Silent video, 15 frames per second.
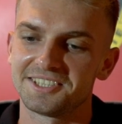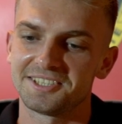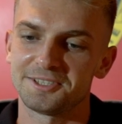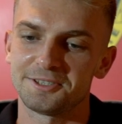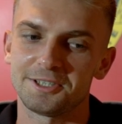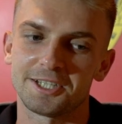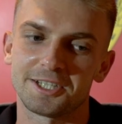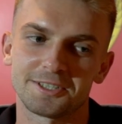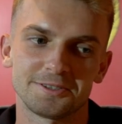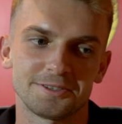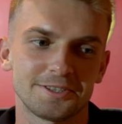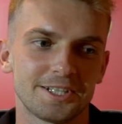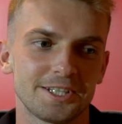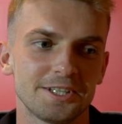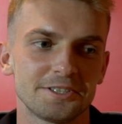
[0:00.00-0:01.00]
No tak, no,
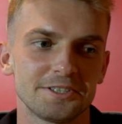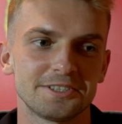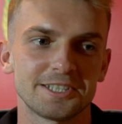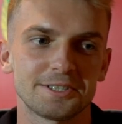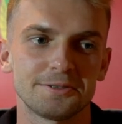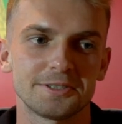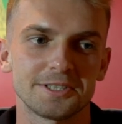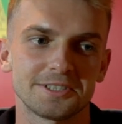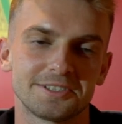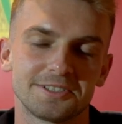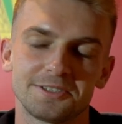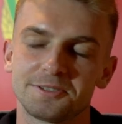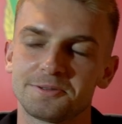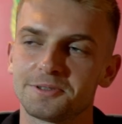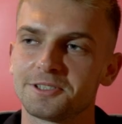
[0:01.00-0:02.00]
trenerzy cały czas,
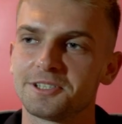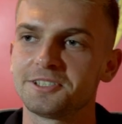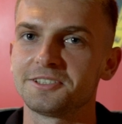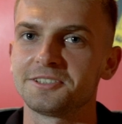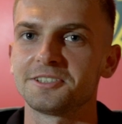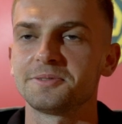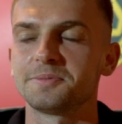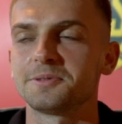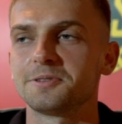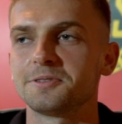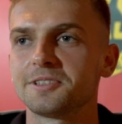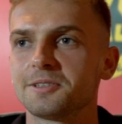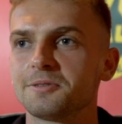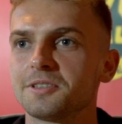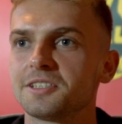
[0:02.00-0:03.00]
zresztą koledzy z zespołu
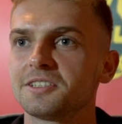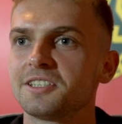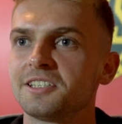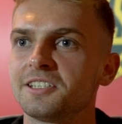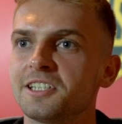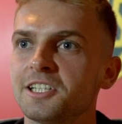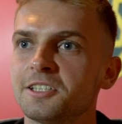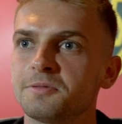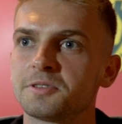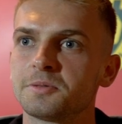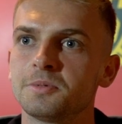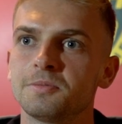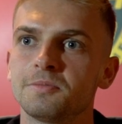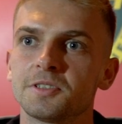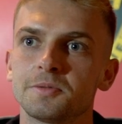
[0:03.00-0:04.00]
cały czas nalegają,
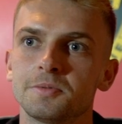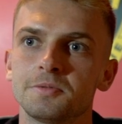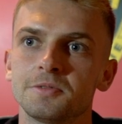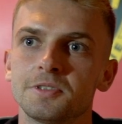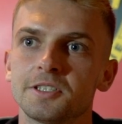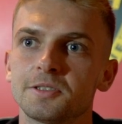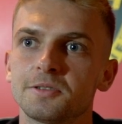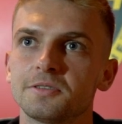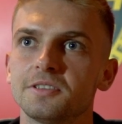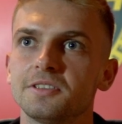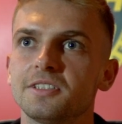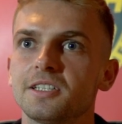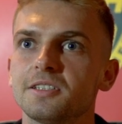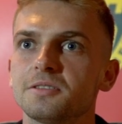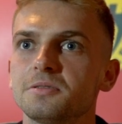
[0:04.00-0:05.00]
żebym, żebym uderzał z
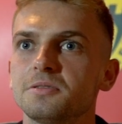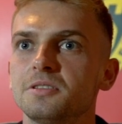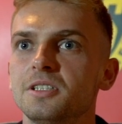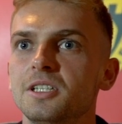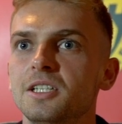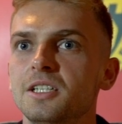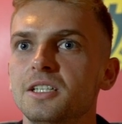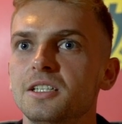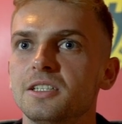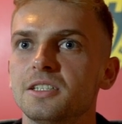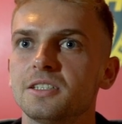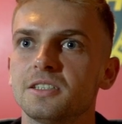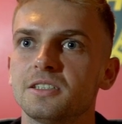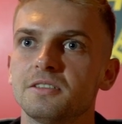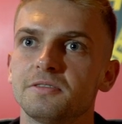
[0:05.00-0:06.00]
dystansu.
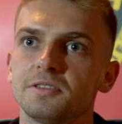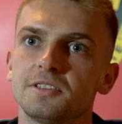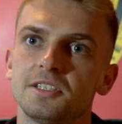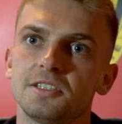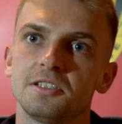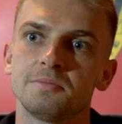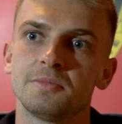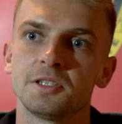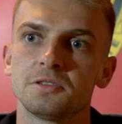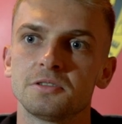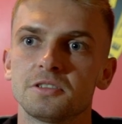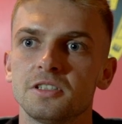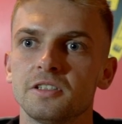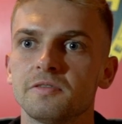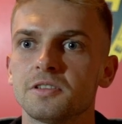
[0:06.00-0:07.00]
E, w ostatnim meczu
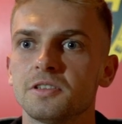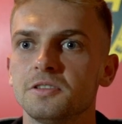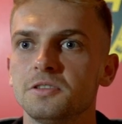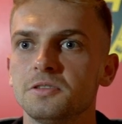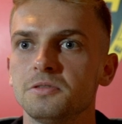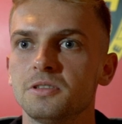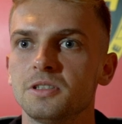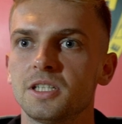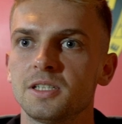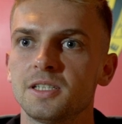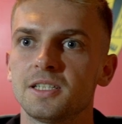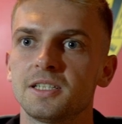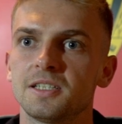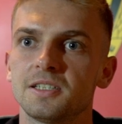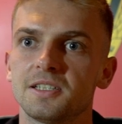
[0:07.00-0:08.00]
to nie wychodziło,
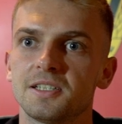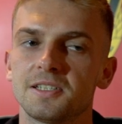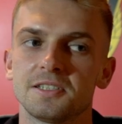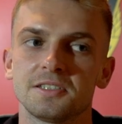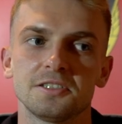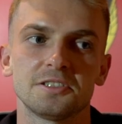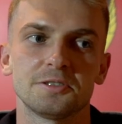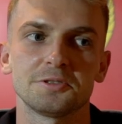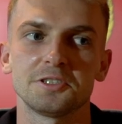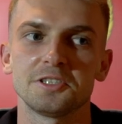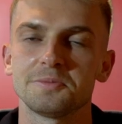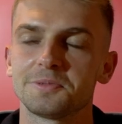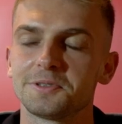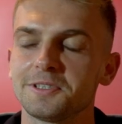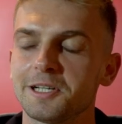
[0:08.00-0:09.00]
ale, ale gdzieś tam się
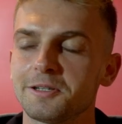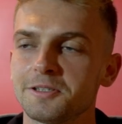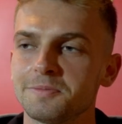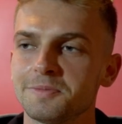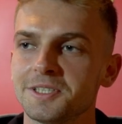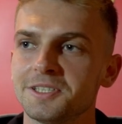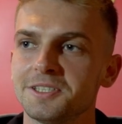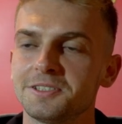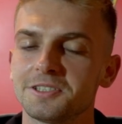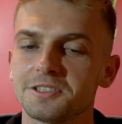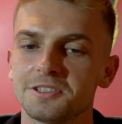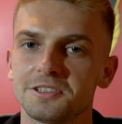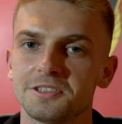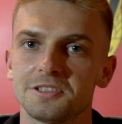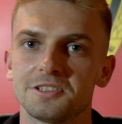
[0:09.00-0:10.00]
nie poddałem i, i
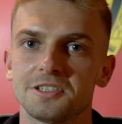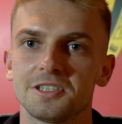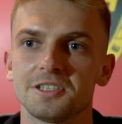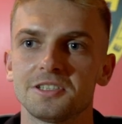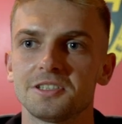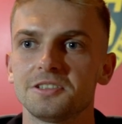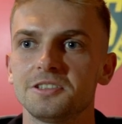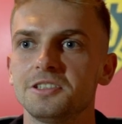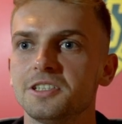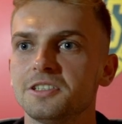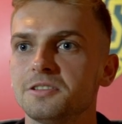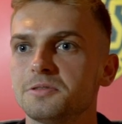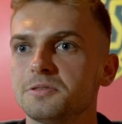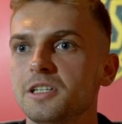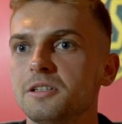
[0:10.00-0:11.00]
cieszę się, że, że dzisiaj
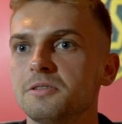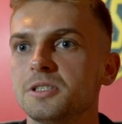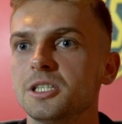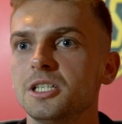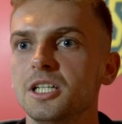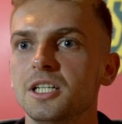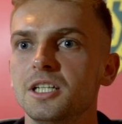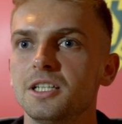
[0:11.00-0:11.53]
się udało.